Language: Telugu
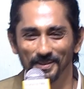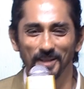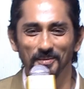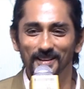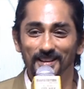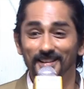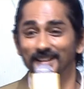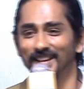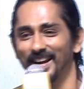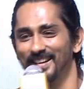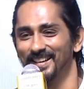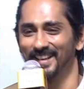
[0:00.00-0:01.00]
కమల్ గారికి
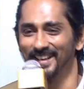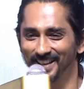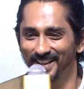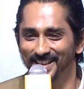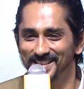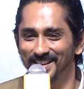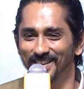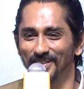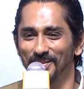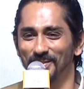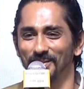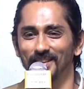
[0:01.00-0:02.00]
ఆయనకి ఇంటరాక్షన్ ఎలా
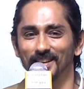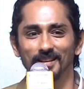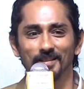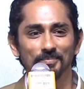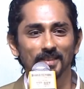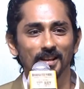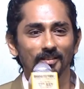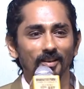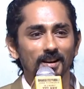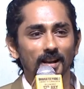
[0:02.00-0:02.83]
ఉంటుంది వాళ్ళు